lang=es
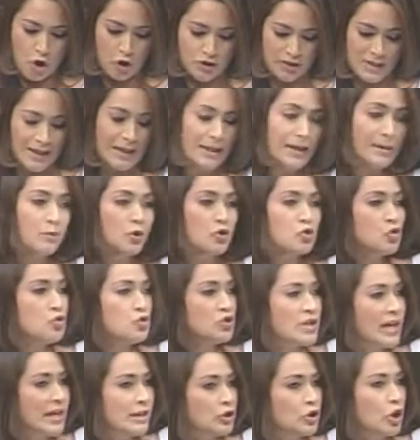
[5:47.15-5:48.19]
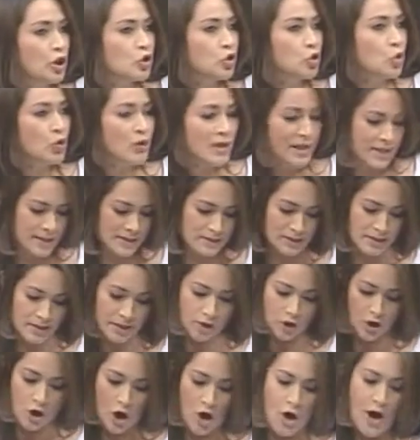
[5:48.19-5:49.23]
Hoy tenemos un sector
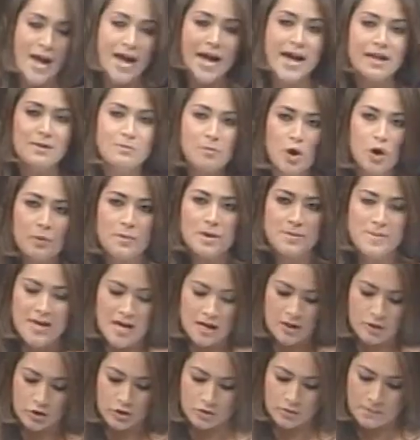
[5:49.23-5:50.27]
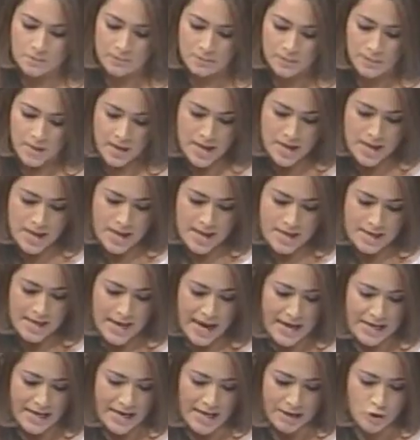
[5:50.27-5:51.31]
turístico en movimiento
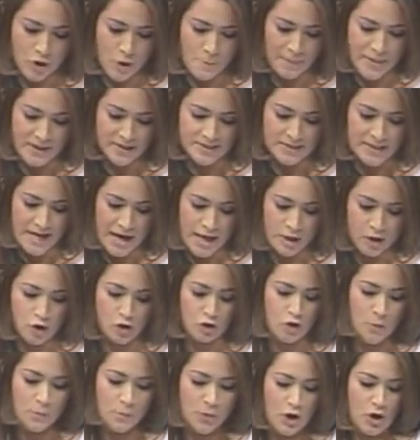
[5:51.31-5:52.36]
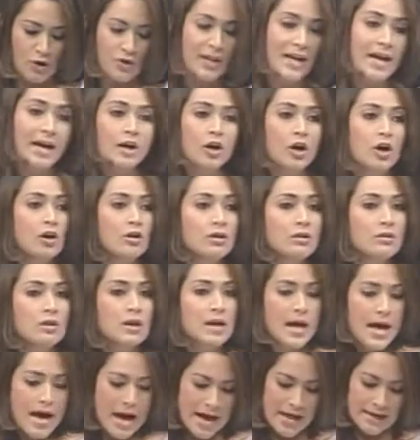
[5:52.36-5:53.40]
que al año pasado rompió récord
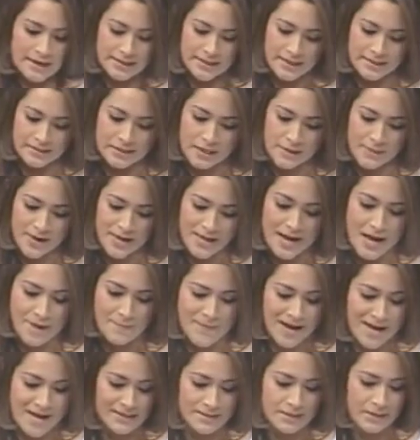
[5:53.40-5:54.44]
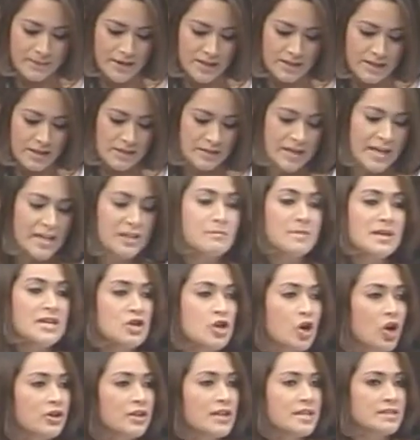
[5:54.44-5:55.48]
al recibir a más de 23
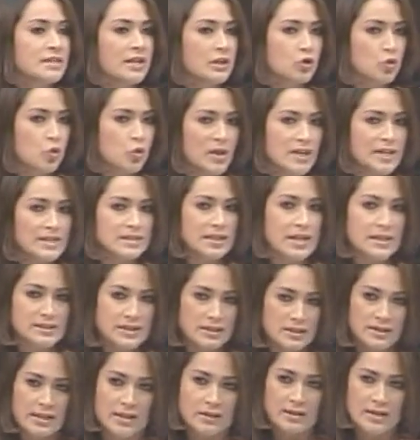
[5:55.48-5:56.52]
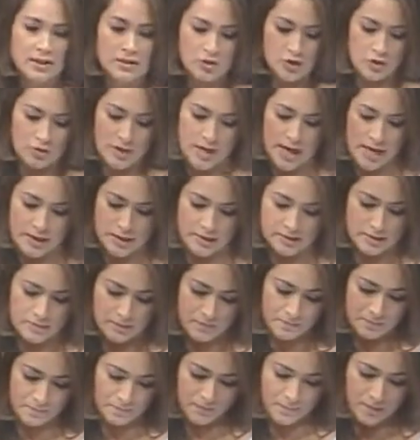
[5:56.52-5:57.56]
millones de turistas
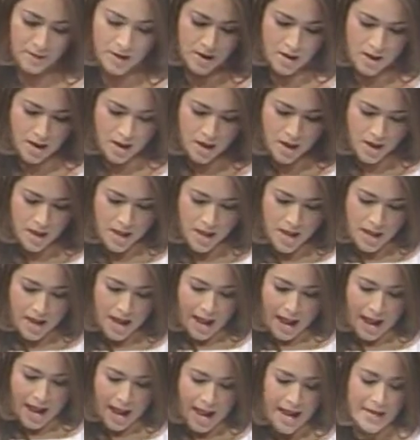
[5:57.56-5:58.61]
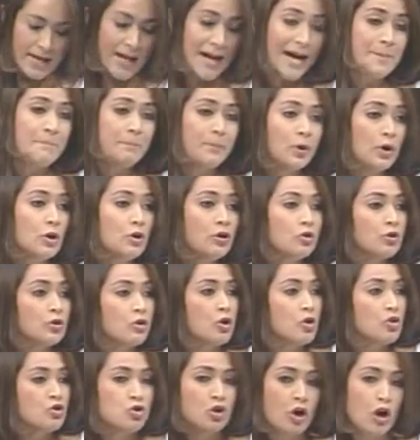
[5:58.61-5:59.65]
internacionales. Al campo
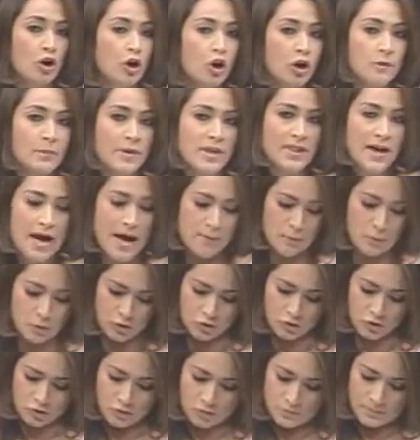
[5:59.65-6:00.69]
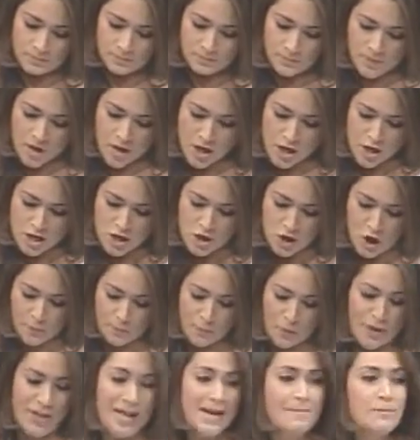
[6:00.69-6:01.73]
no lo olvidamos, y
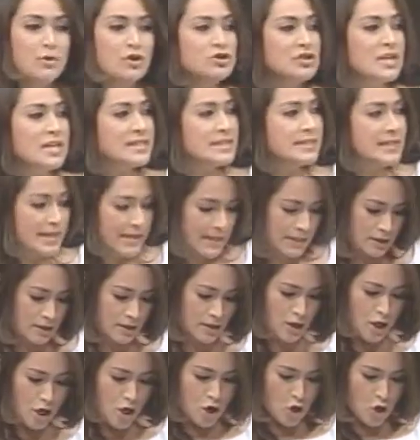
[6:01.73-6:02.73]
hoy podemos decir